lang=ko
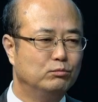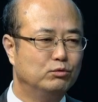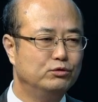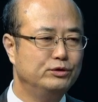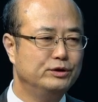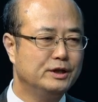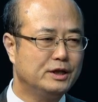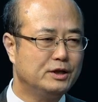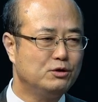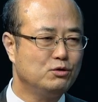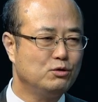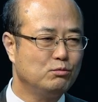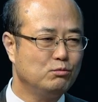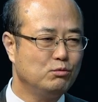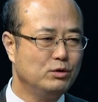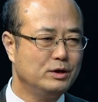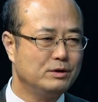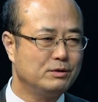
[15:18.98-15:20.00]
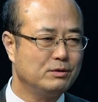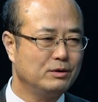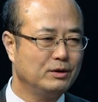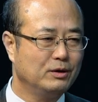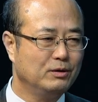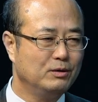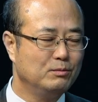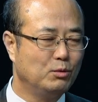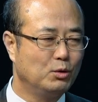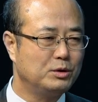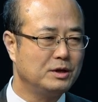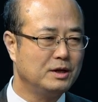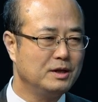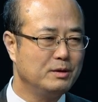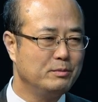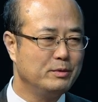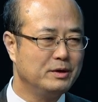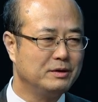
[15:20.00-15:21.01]
문재인 정부에서 이걸 못
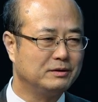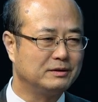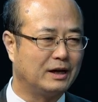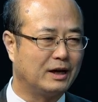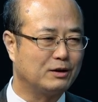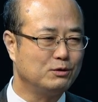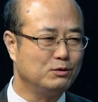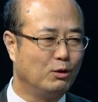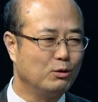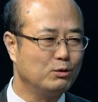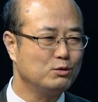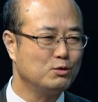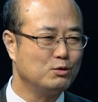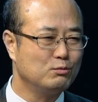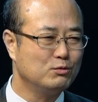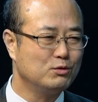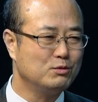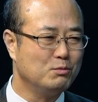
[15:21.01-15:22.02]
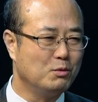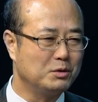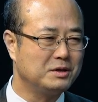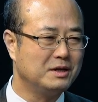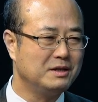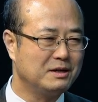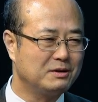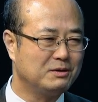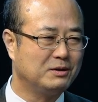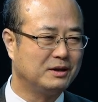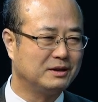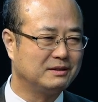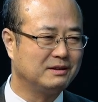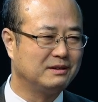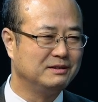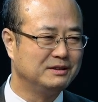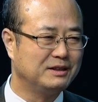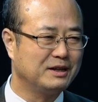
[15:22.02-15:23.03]
해내면 다른 어느 정부도 못 해낼 것
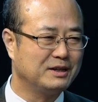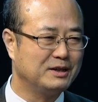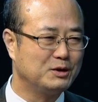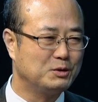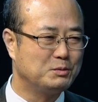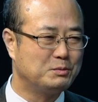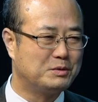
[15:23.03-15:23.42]
같다는 생각이